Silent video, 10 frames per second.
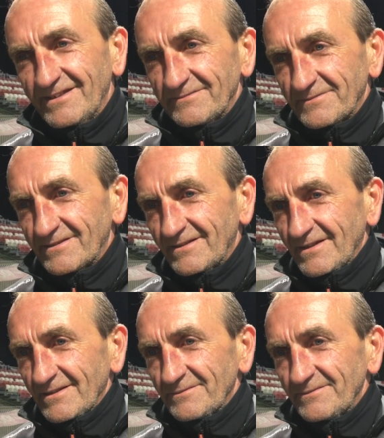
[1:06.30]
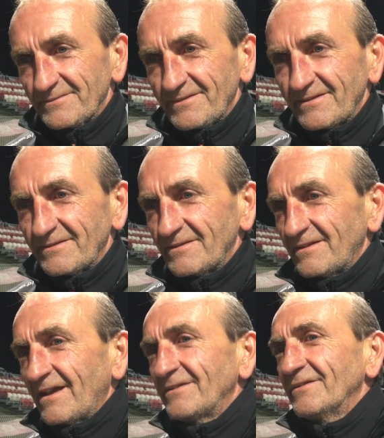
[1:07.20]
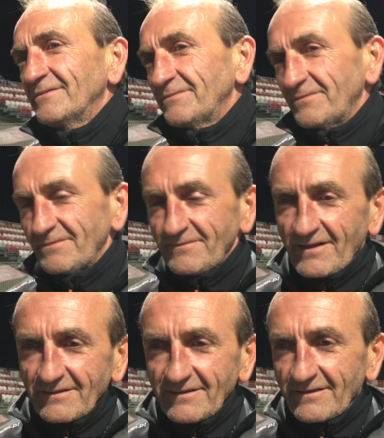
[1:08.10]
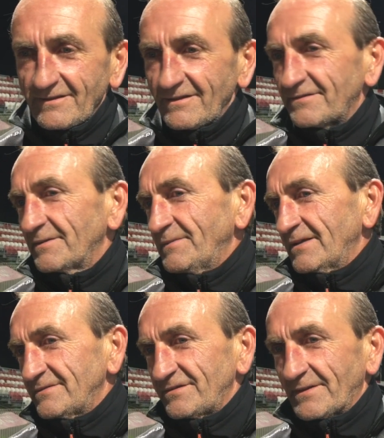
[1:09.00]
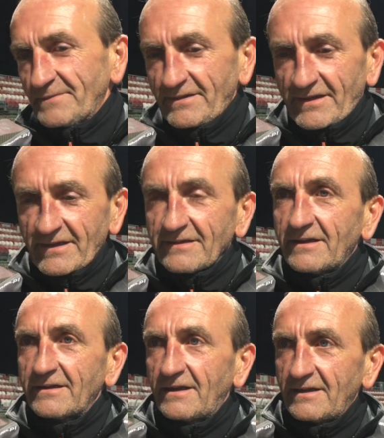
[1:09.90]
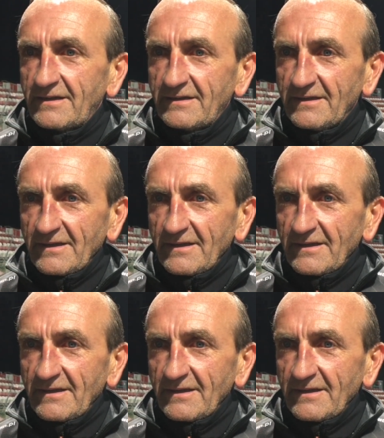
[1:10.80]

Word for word: No, ja, ja, ja nie jestem na, gdzieś tam na naradach, ale,